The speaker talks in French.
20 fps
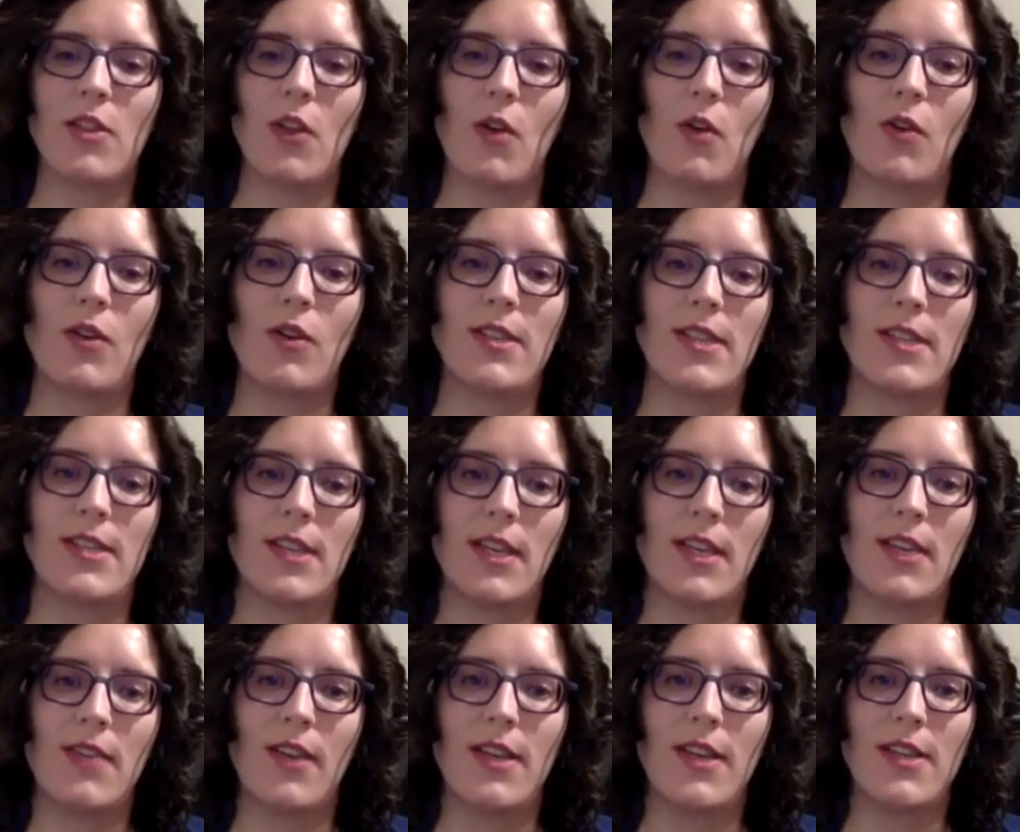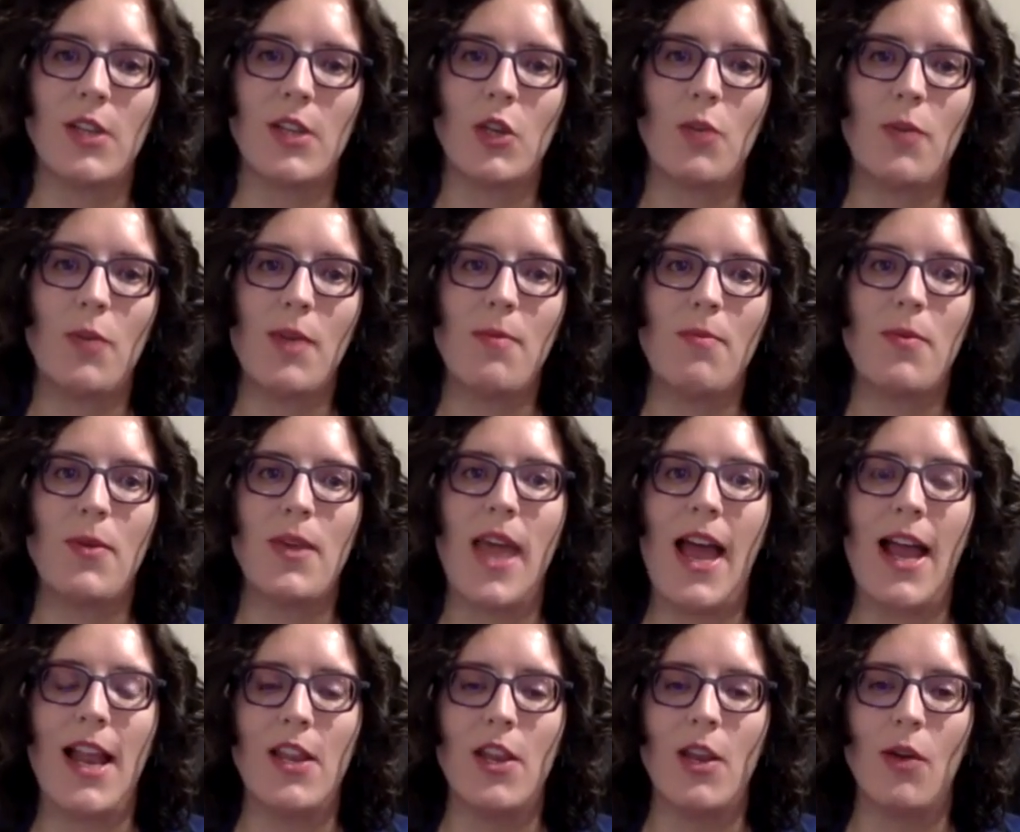Donc, c'est ça qui va les occuper. Et puis,
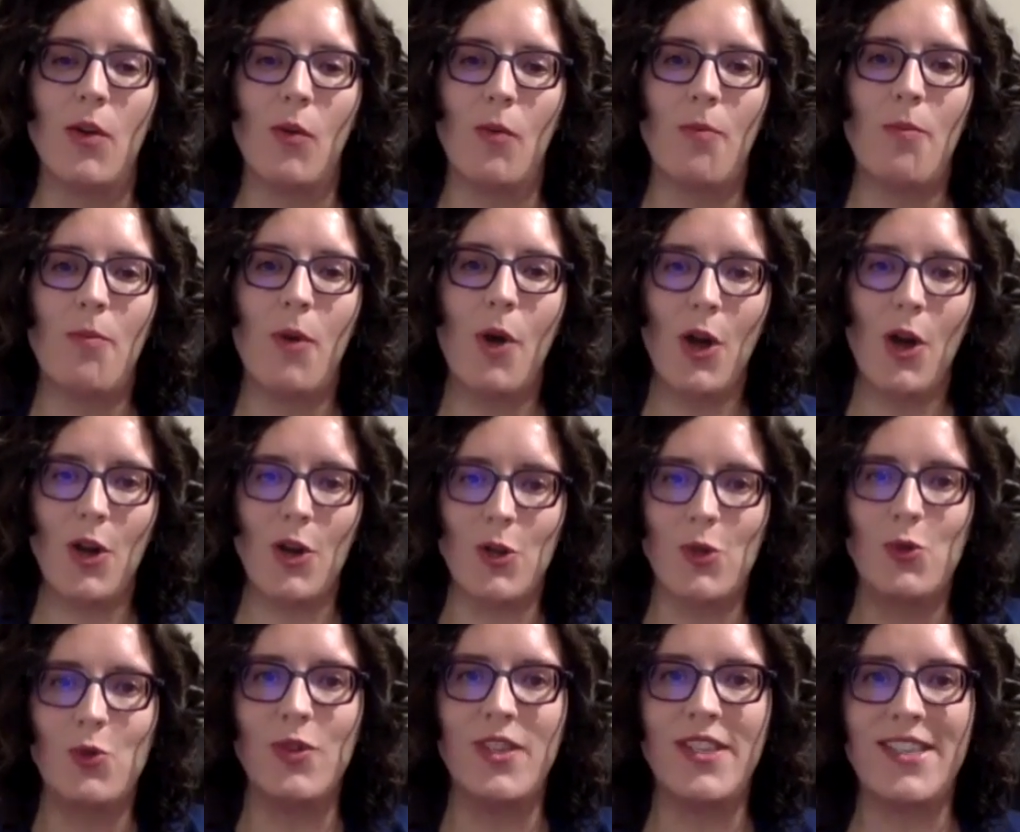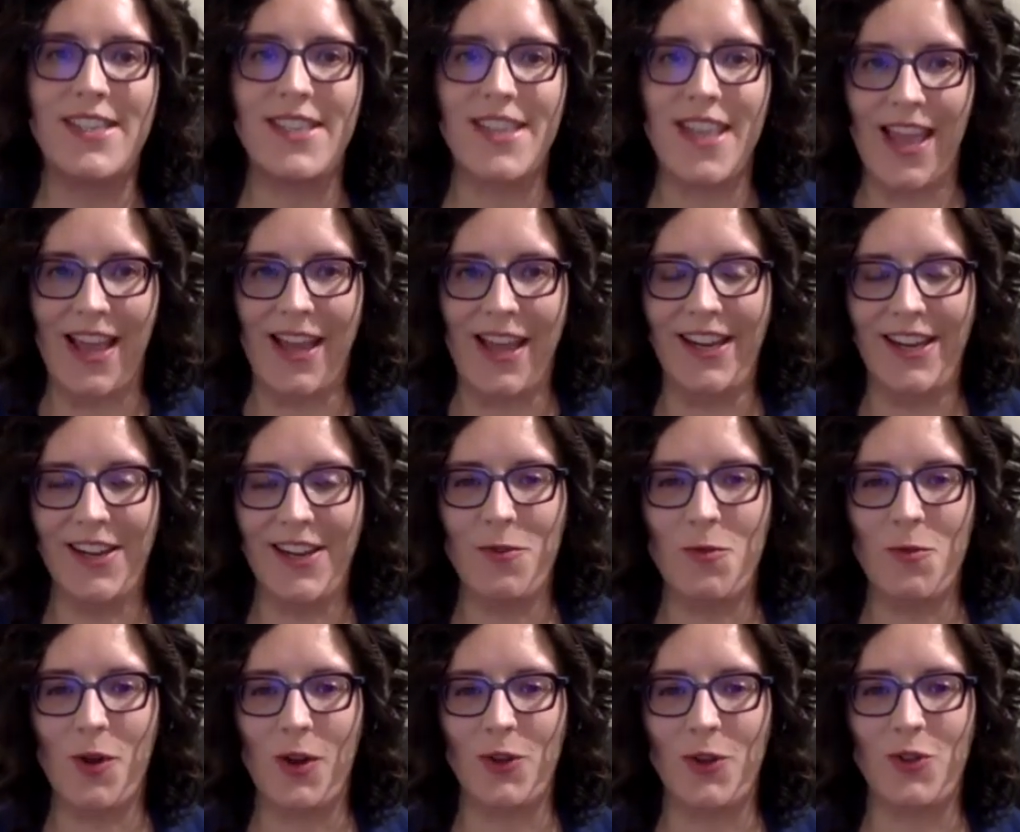elles n'ont pas le soutien
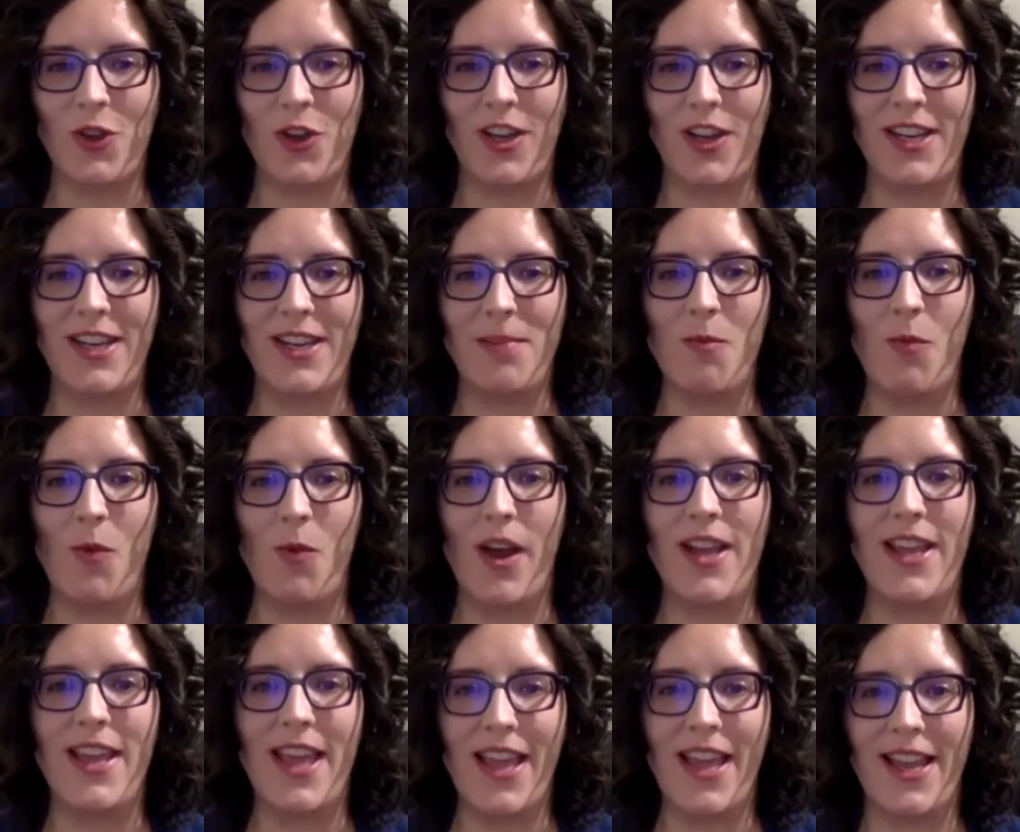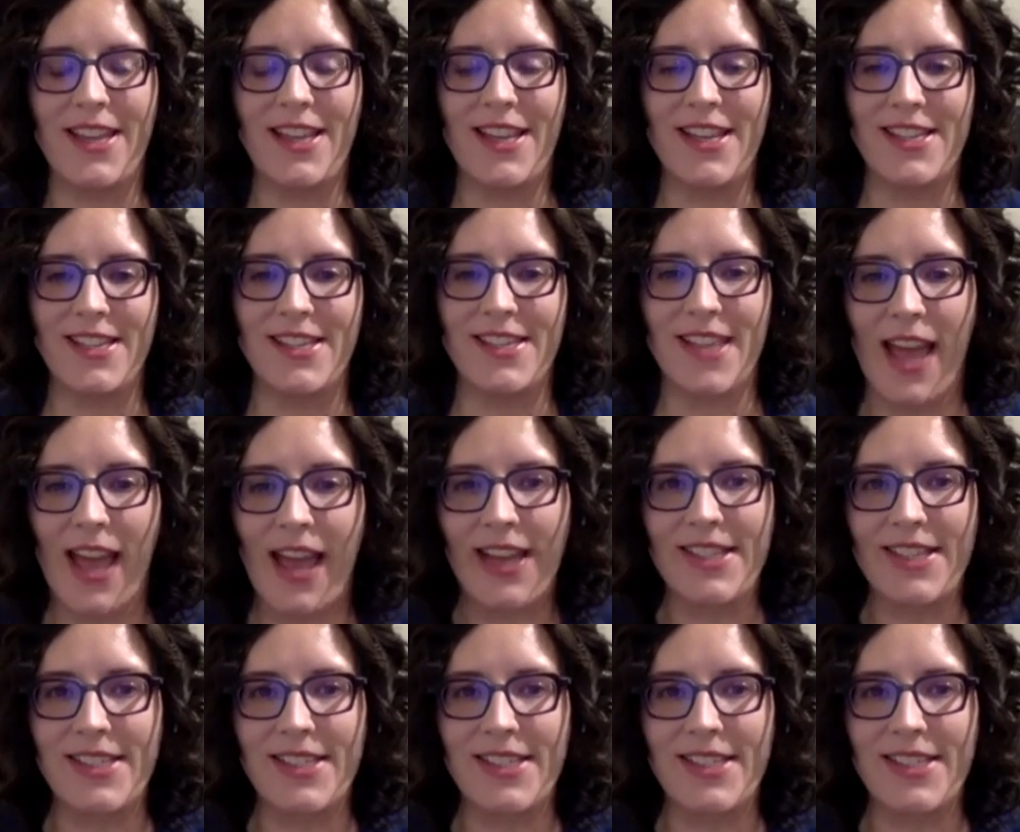ou en tout cas les moyens nécessaires.